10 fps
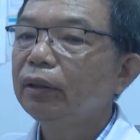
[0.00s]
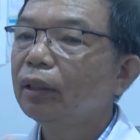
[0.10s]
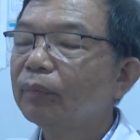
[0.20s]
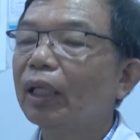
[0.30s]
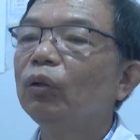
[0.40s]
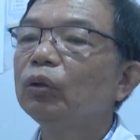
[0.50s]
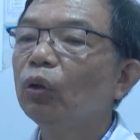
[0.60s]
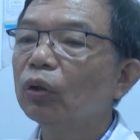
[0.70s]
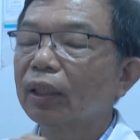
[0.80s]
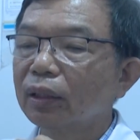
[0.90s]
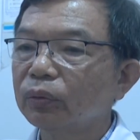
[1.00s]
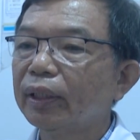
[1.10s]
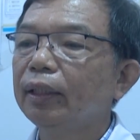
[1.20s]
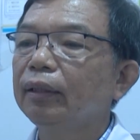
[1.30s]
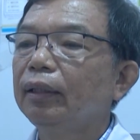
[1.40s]
Nhưng mà uống thuốc lần đầu
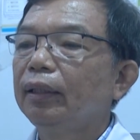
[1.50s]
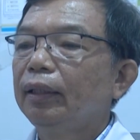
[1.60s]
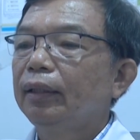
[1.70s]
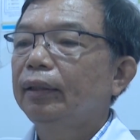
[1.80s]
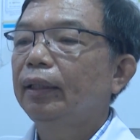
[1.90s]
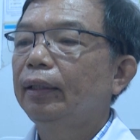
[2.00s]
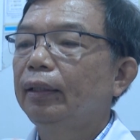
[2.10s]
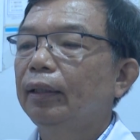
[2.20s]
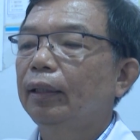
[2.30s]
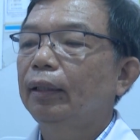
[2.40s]
tiên thì